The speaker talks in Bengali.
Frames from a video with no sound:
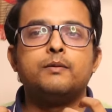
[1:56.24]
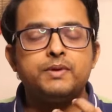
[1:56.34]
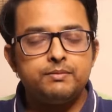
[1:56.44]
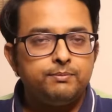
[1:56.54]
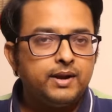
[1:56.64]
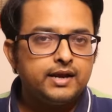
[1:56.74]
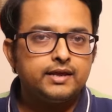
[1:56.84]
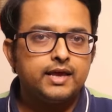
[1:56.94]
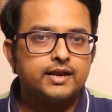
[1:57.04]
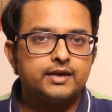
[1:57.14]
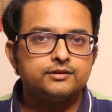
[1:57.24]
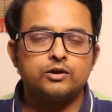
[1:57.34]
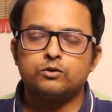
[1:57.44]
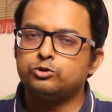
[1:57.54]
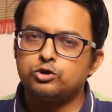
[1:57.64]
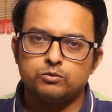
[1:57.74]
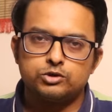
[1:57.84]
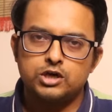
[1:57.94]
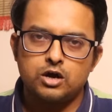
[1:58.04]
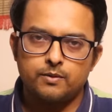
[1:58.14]
বেবি প্ল্যানিংয়ের ক্ষেত্রে কোনো
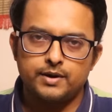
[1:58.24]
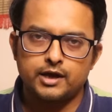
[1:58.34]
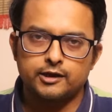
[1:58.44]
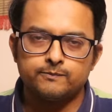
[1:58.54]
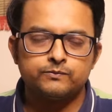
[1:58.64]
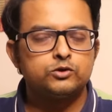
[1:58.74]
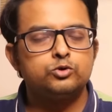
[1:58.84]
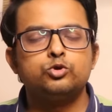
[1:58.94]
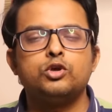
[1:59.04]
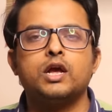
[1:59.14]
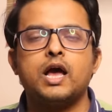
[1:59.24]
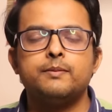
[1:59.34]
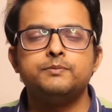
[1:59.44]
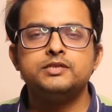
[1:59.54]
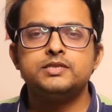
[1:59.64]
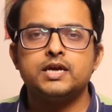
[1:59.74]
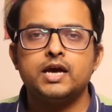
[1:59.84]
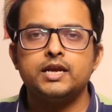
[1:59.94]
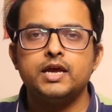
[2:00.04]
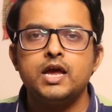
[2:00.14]
সমস্যা হবে নাকি সুতরাং আপনি
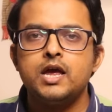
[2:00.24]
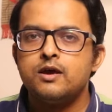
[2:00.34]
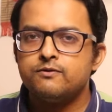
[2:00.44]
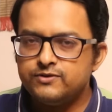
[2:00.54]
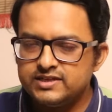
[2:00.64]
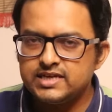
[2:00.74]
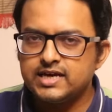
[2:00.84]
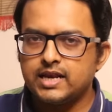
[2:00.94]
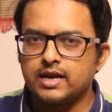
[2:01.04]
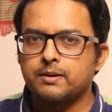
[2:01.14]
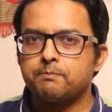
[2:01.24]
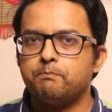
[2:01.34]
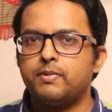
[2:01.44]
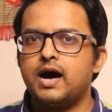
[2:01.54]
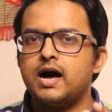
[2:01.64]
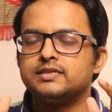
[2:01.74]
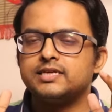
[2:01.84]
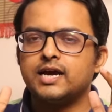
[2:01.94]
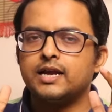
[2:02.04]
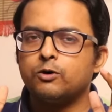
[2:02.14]
যেখানে ফিজিক্যাল বা
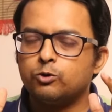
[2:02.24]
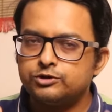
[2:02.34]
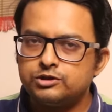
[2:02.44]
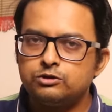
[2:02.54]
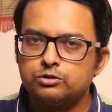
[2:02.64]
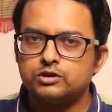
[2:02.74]
যেখানে অস্তিত্ব